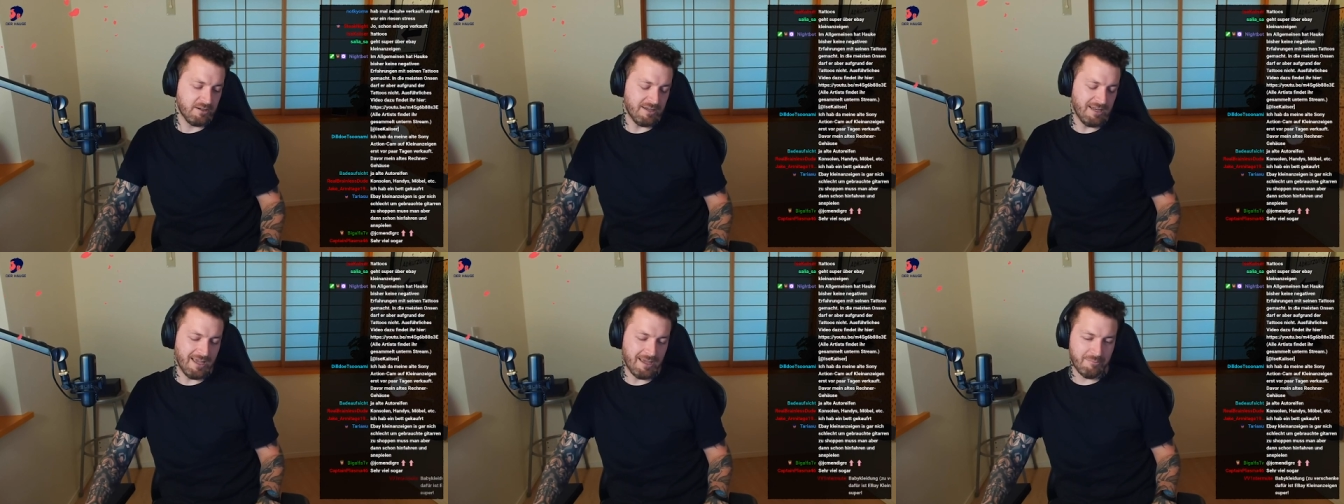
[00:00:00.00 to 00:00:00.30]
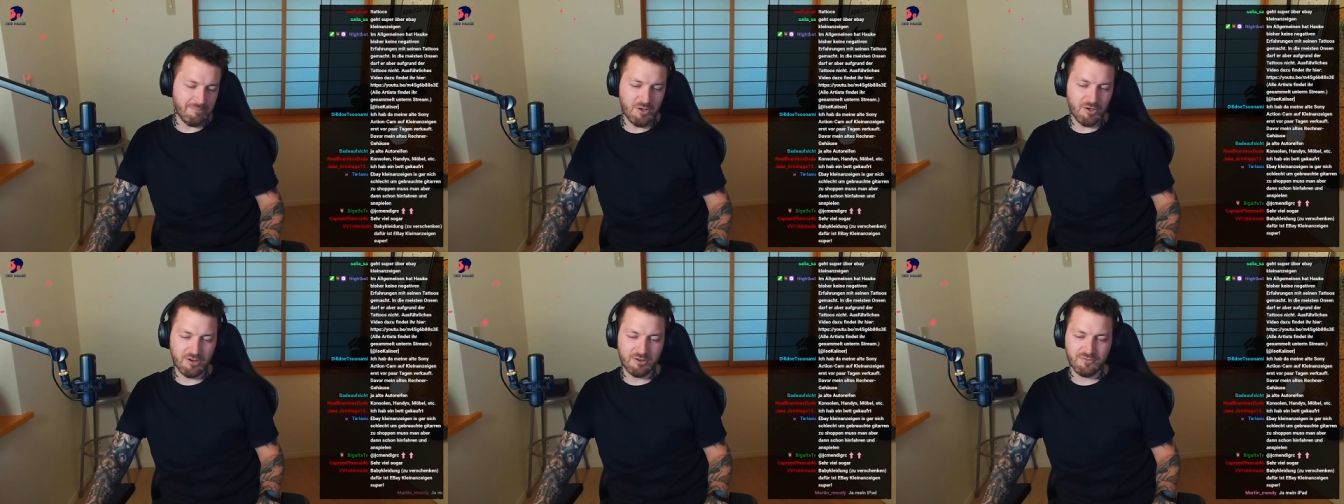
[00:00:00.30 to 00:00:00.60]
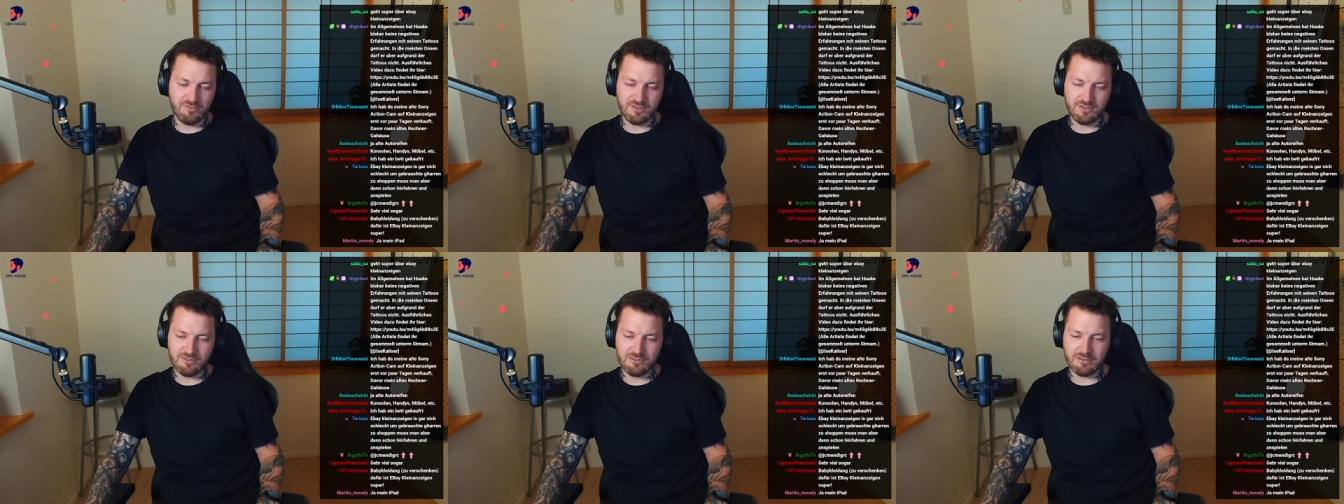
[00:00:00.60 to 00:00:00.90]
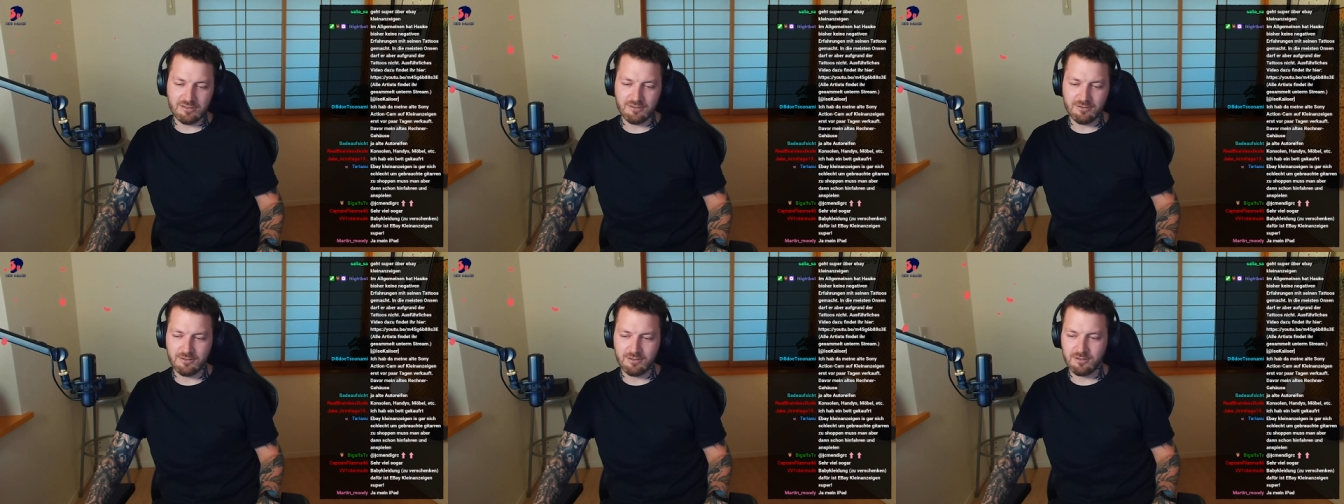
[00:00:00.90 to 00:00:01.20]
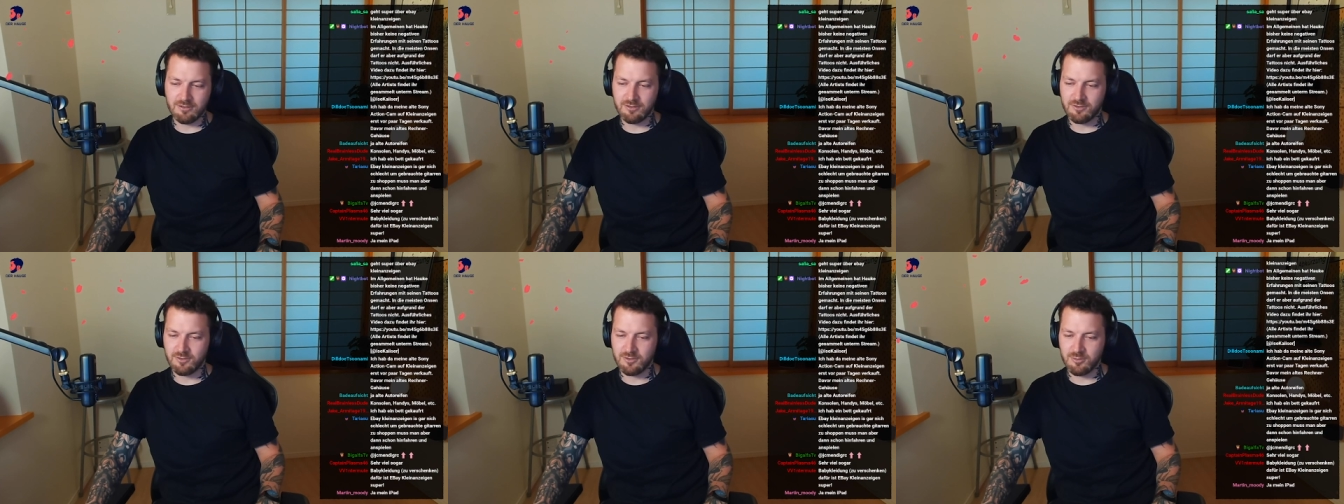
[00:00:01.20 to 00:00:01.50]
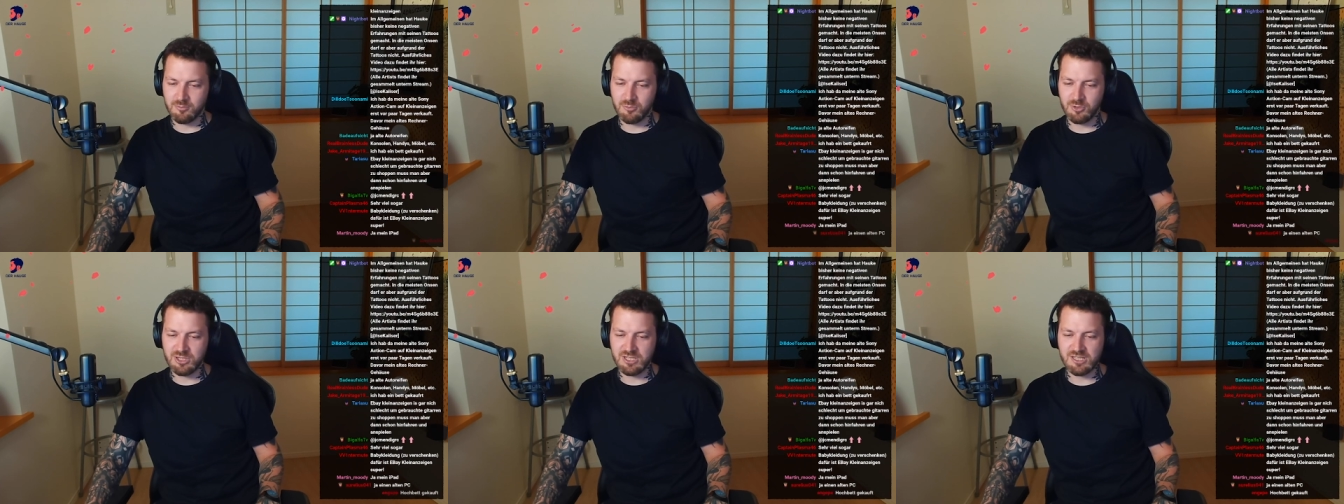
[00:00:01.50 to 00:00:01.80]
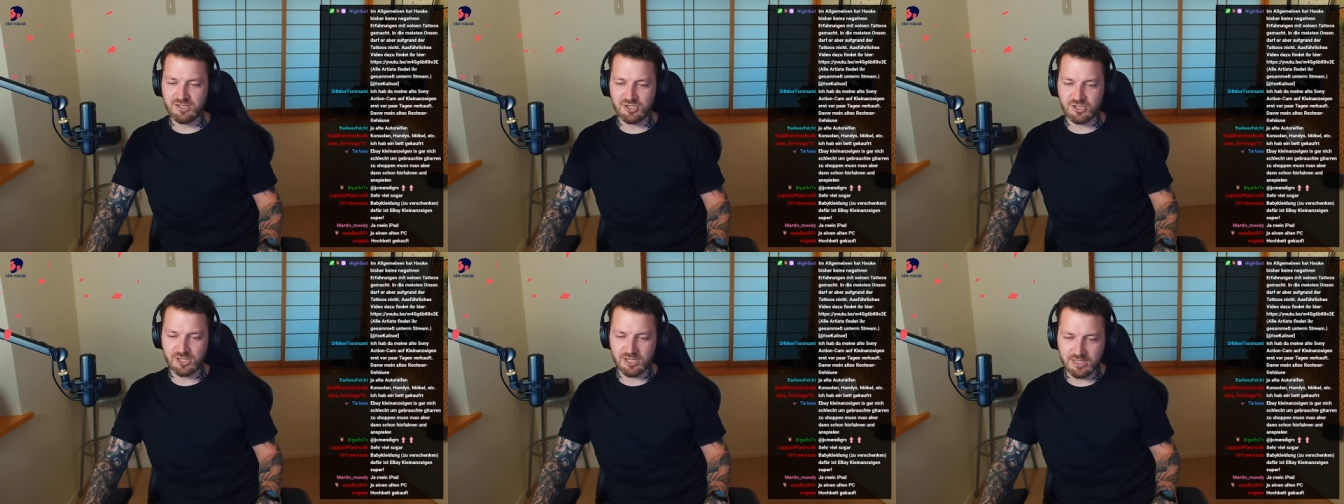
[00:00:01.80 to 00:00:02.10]
Und dann hat mir irgendwie so eine, so eine
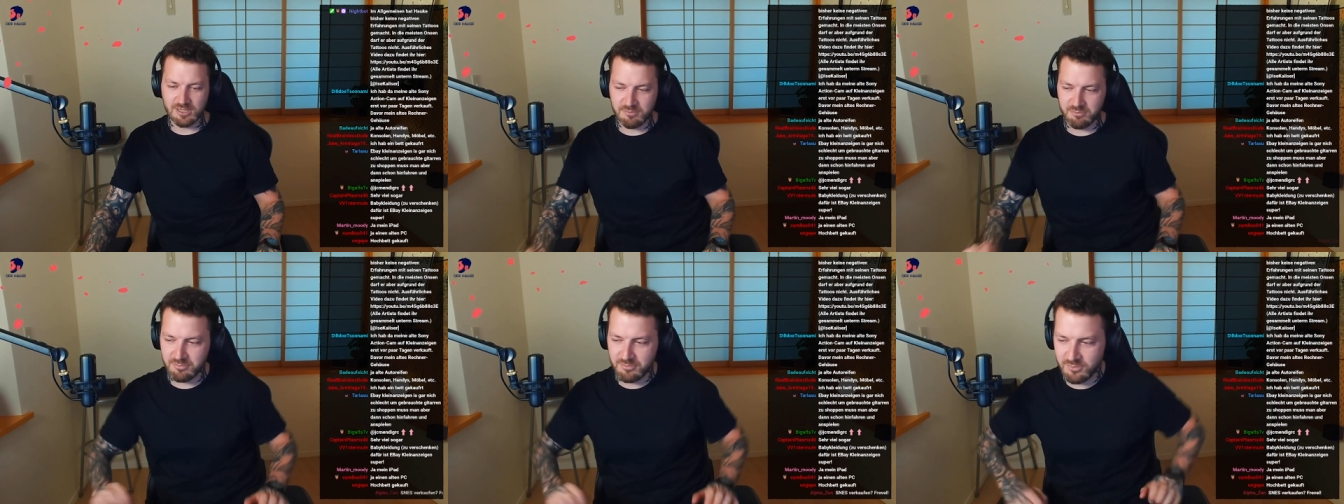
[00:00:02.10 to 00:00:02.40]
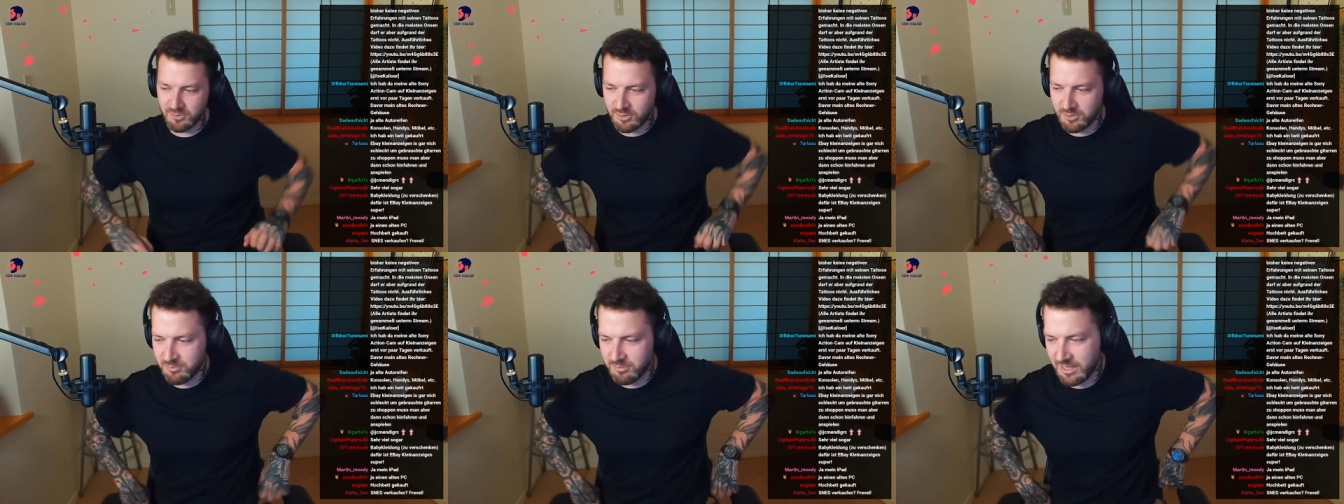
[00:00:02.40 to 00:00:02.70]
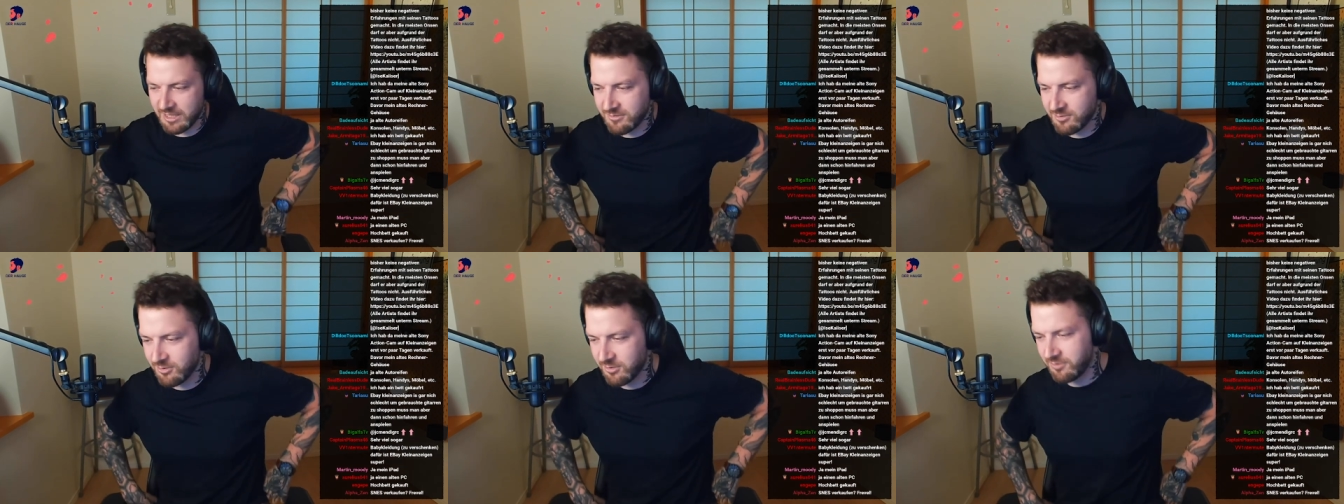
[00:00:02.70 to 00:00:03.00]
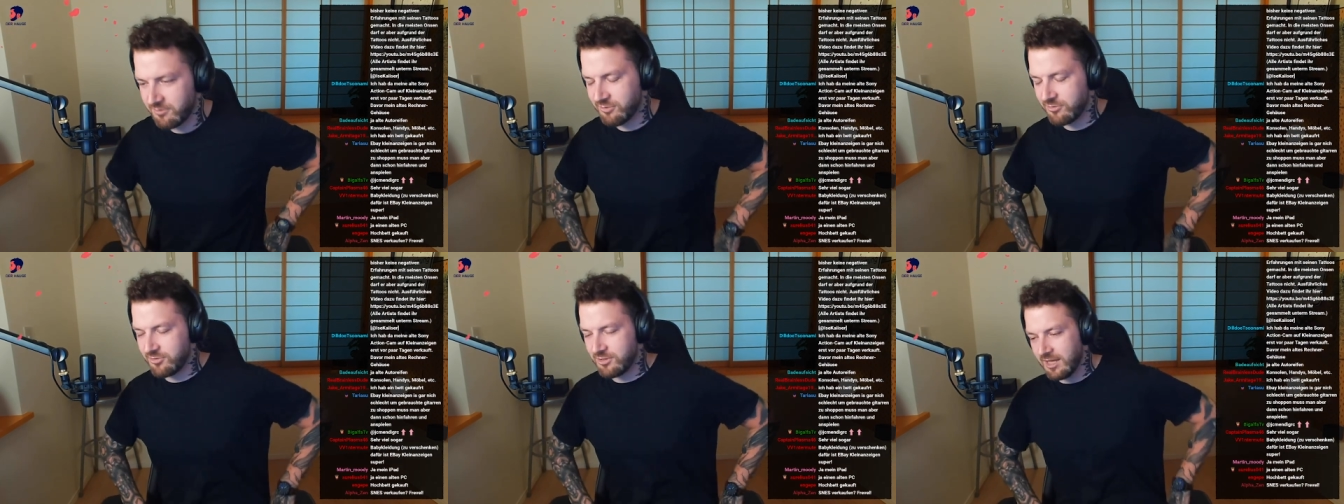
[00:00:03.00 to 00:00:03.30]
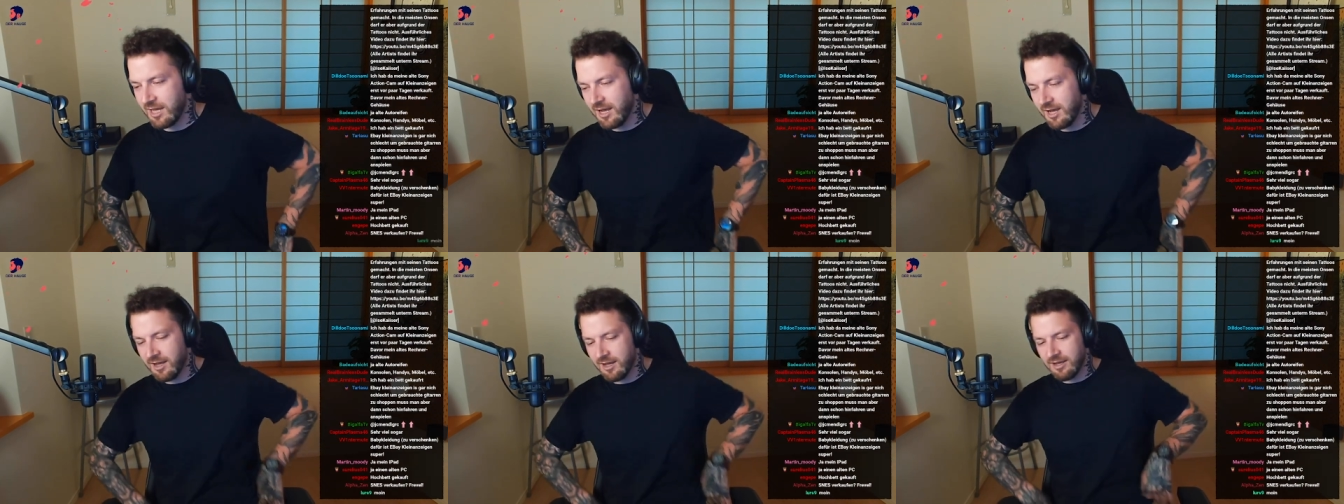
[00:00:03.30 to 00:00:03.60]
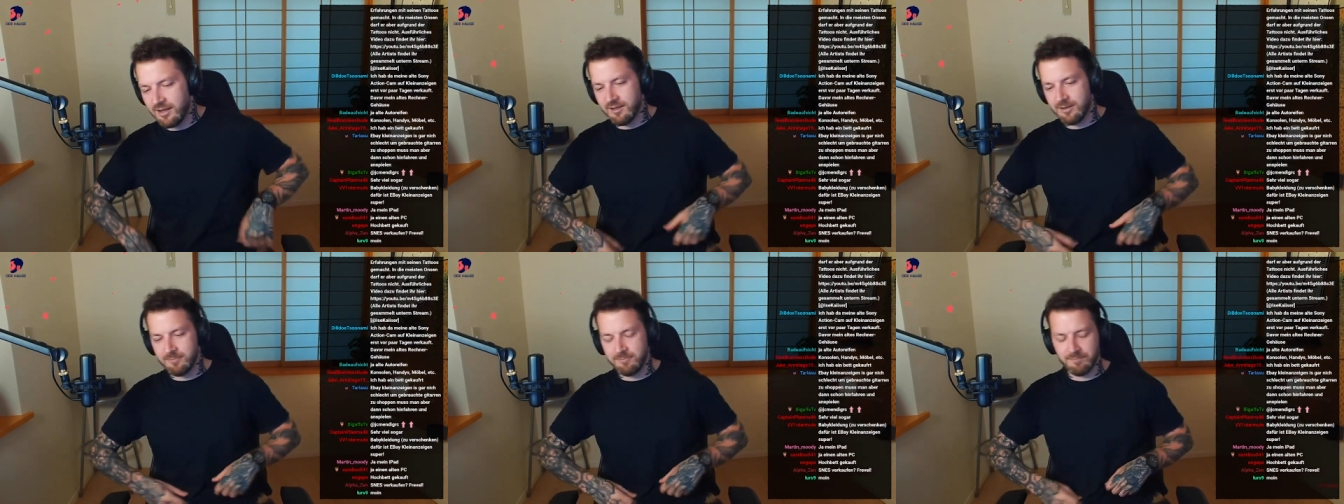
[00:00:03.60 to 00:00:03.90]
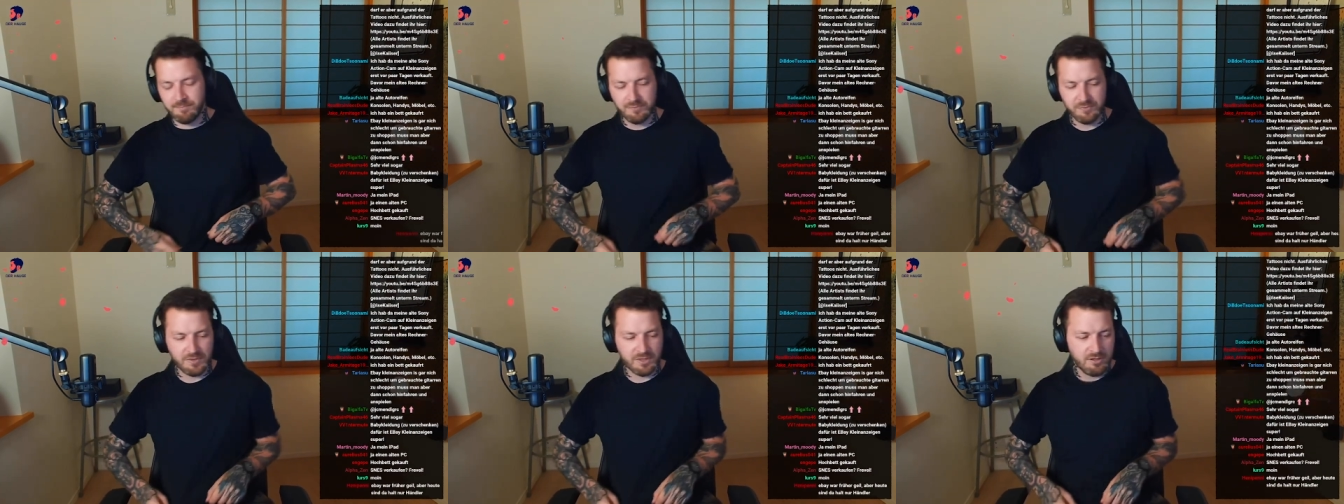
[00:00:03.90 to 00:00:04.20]
Mutti geschrieben und meinte irgendwie so, ja,
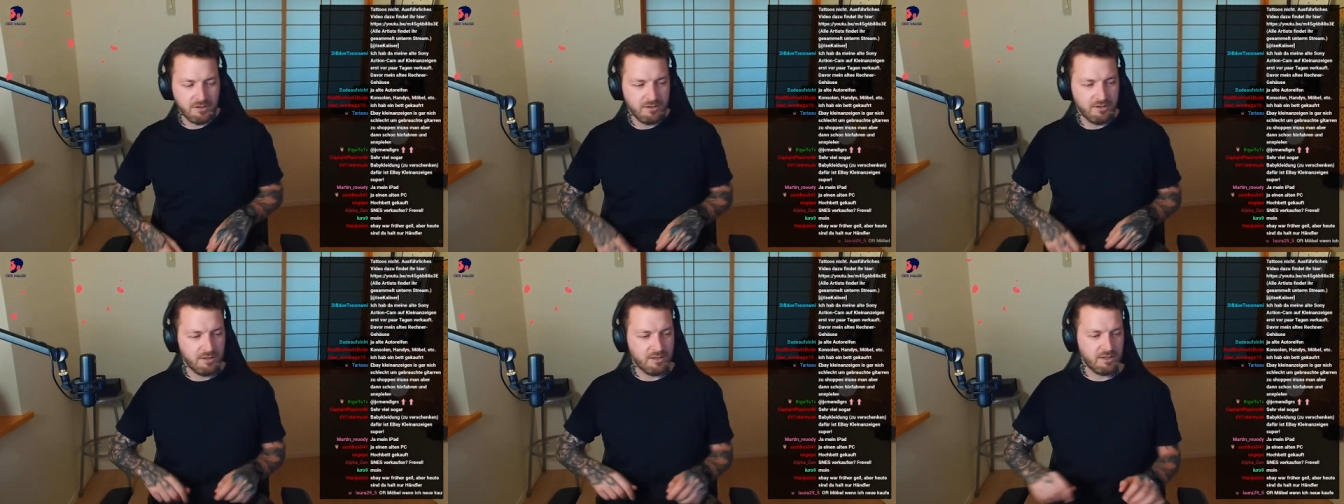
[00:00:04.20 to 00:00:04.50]
ähm,